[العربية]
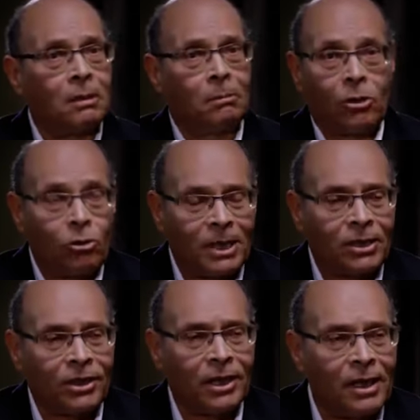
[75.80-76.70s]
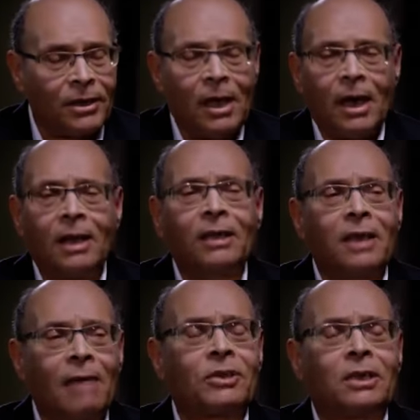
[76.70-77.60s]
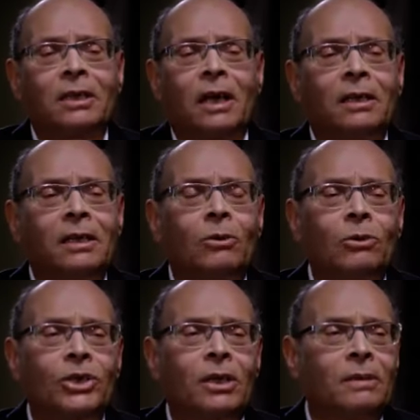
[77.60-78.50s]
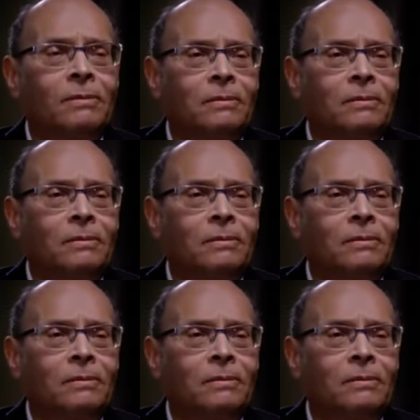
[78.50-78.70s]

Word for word: المنظومات الثلاث التي أفسدت علينا كل شيء